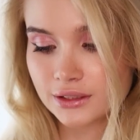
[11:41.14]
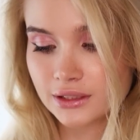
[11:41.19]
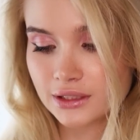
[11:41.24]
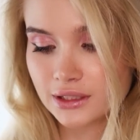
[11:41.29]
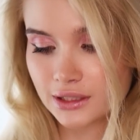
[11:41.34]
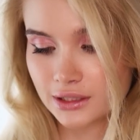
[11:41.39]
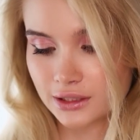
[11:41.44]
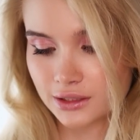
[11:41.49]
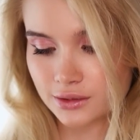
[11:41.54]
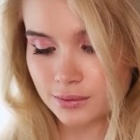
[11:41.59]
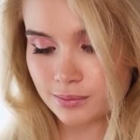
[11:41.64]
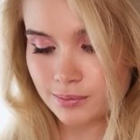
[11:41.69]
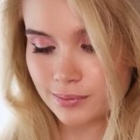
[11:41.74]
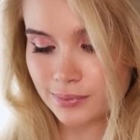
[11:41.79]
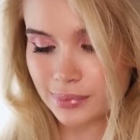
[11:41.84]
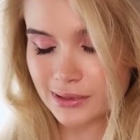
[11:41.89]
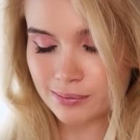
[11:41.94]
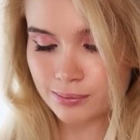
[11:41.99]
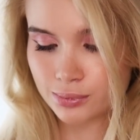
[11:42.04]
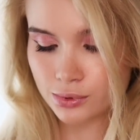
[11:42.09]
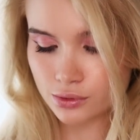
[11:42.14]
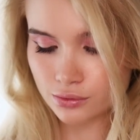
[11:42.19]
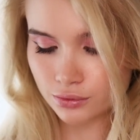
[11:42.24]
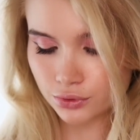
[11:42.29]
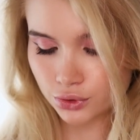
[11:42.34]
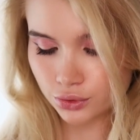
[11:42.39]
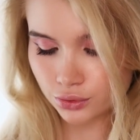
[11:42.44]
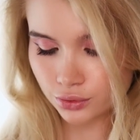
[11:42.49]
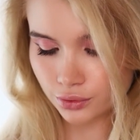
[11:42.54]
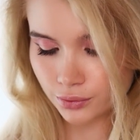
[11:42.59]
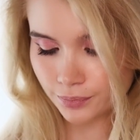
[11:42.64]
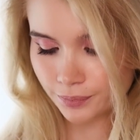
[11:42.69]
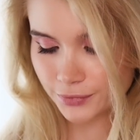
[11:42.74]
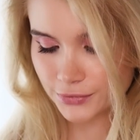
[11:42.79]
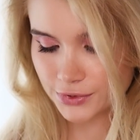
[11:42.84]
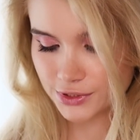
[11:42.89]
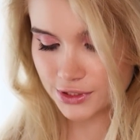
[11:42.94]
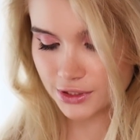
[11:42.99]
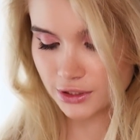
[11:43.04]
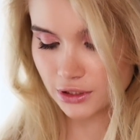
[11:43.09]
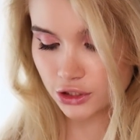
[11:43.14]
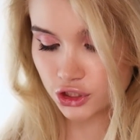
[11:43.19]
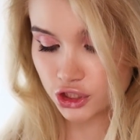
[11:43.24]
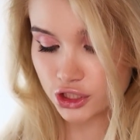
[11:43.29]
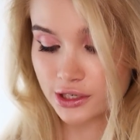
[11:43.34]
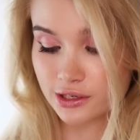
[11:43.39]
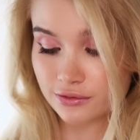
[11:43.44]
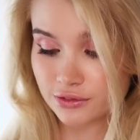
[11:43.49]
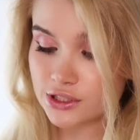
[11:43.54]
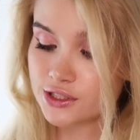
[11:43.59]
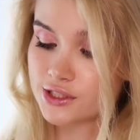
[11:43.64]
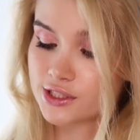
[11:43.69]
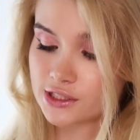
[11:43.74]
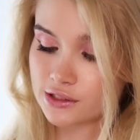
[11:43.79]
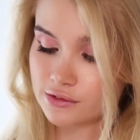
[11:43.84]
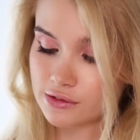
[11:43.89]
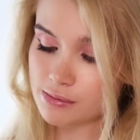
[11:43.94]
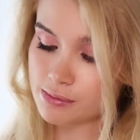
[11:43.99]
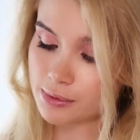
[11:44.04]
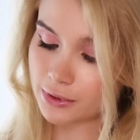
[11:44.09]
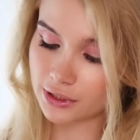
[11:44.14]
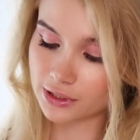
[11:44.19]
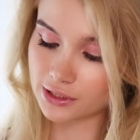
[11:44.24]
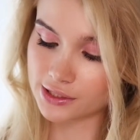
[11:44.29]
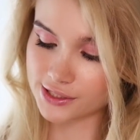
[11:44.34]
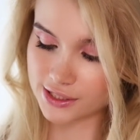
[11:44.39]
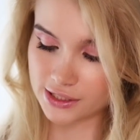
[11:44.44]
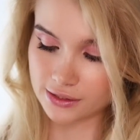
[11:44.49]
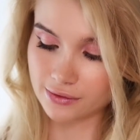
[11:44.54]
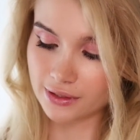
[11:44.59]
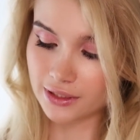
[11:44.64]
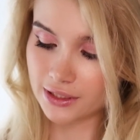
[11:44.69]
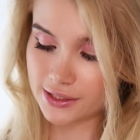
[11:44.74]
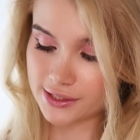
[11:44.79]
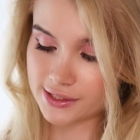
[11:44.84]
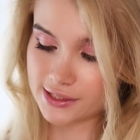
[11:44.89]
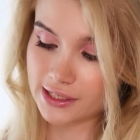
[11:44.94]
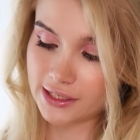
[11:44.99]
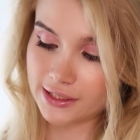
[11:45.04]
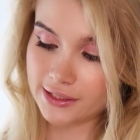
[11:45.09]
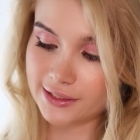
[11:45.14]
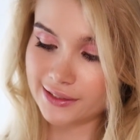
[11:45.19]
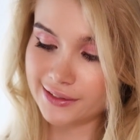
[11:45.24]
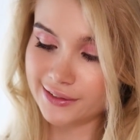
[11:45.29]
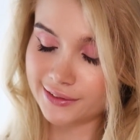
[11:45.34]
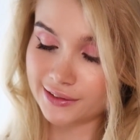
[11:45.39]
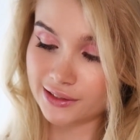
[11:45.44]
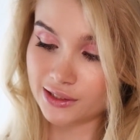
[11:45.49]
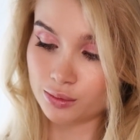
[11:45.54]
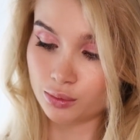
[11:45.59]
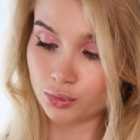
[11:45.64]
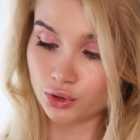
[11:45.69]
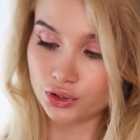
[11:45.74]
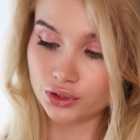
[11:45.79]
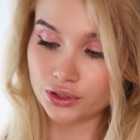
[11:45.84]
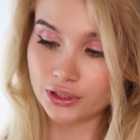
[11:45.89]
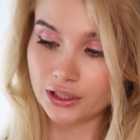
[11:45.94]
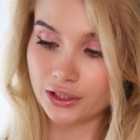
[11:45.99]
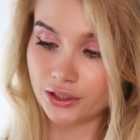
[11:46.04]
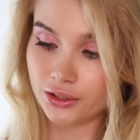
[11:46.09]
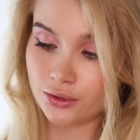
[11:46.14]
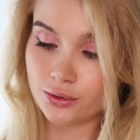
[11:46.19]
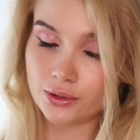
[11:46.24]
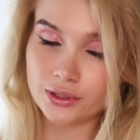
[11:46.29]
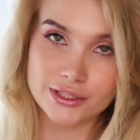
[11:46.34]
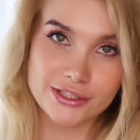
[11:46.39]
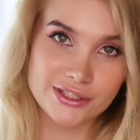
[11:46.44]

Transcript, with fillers: Так, по поводу сил чаровницы вы проголосовали за элитный монталью, а